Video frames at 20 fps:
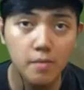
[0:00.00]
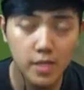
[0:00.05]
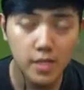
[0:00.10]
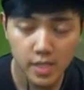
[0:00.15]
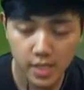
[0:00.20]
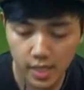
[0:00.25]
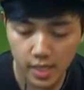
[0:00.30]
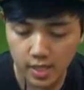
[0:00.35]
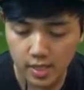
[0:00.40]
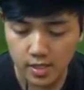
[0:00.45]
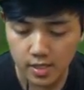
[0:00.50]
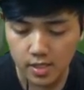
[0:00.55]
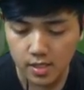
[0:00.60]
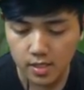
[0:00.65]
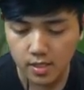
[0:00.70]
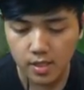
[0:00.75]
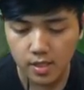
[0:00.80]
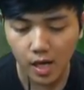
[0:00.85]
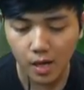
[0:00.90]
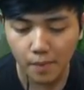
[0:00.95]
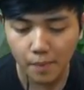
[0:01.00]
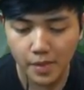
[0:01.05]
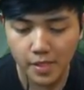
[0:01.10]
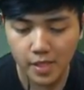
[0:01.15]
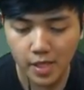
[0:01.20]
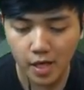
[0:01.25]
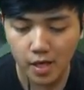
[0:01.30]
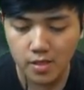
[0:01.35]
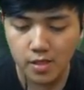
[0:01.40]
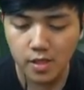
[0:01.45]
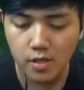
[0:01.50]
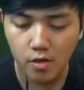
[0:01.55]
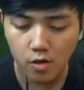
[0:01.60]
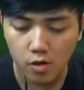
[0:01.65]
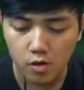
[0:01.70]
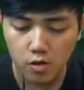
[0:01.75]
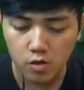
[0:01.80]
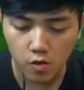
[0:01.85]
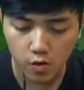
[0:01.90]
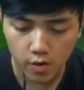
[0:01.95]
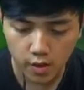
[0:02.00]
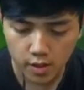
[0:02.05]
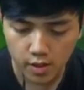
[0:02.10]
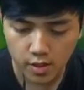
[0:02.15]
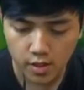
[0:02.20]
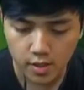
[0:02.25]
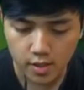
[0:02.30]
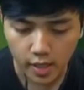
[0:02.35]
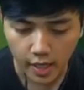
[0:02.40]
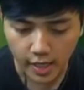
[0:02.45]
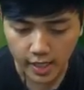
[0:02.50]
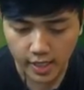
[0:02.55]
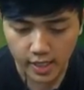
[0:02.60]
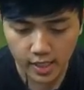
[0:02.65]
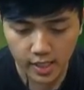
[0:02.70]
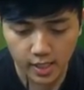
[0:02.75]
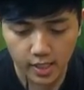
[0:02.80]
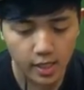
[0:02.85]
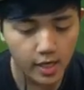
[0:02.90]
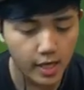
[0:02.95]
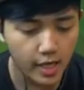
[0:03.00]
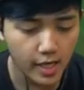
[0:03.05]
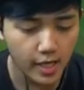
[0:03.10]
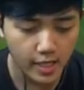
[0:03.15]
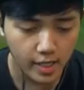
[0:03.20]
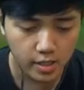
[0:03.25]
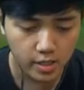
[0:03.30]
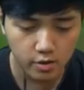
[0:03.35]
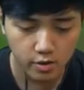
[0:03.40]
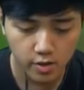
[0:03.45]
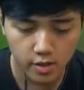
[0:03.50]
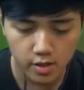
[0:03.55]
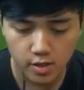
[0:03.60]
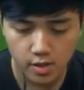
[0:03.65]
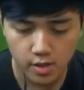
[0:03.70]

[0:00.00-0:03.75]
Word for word: masian nggak bisa ikut coy kayak gini ngelek ngelek coy